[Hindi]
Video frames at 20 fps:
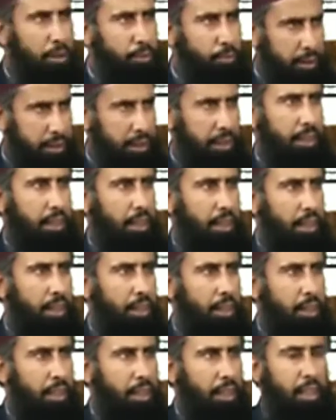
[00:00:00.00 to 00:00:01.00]
मजमा से निकला
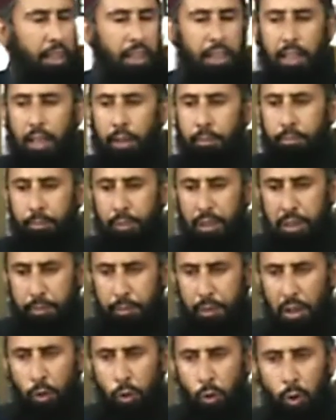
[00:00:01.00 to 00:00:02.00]
है कि
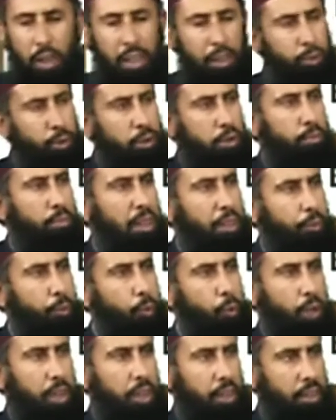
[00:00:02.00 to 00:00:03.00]
मजमा होगा तो जमात
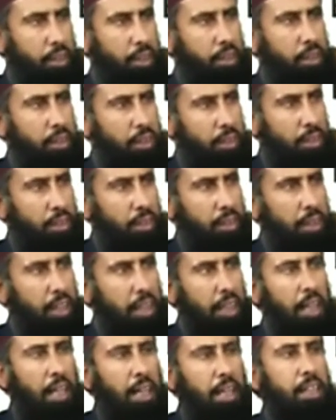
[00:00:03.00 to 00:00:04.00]
होगी
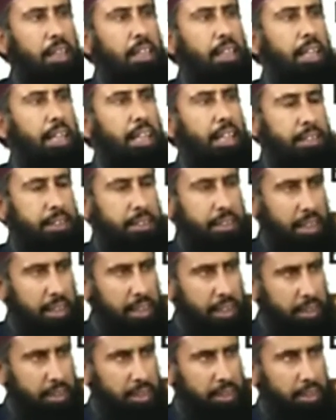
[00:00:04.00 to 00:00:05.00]
अगर ऐसा
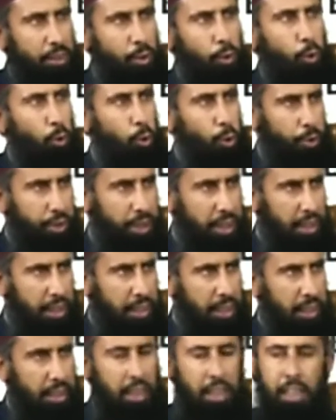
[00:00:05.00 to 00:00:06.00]
होता
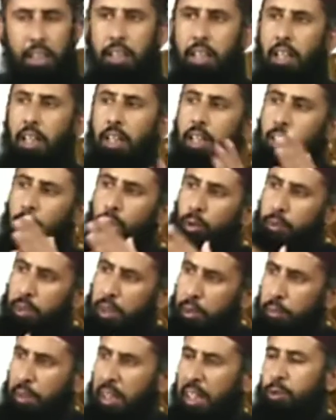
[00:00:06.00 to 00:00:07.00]
कि घरों में
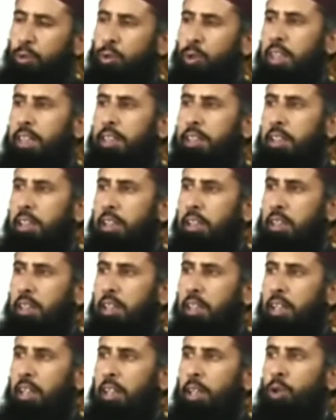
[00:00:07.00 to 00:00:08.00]
नमाज हो जाती
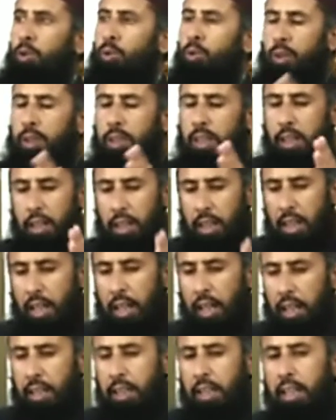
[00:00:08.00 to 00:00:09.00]
तो जहाँ
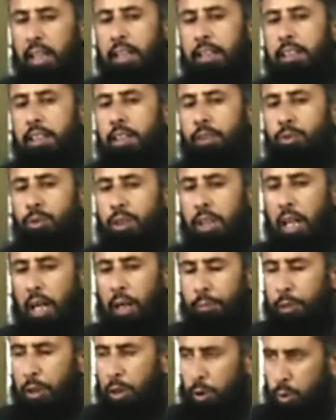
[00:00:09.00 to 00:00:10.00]
आका
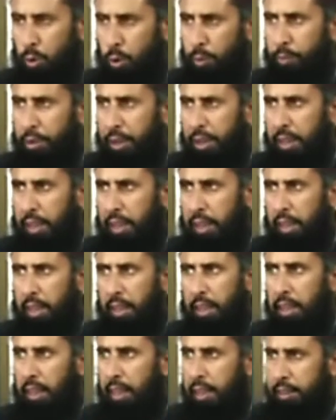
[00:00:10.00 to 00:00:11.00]
सलाम के दौर में
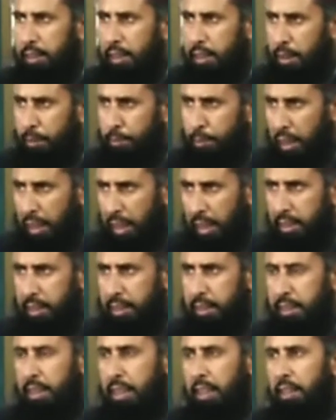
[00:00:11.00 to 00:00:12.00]
हज़रत बिलाल
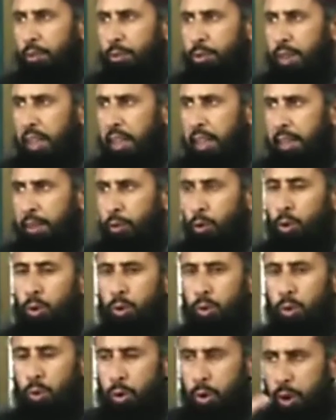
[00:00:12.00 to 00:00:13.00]
रजी अल्लाह ताली
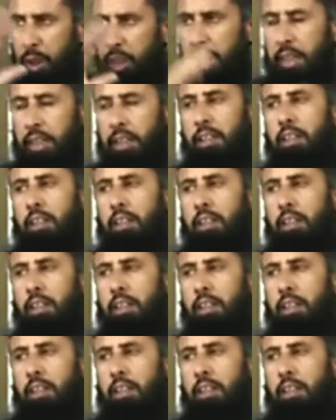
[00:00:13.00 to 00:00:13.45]
और दूसरे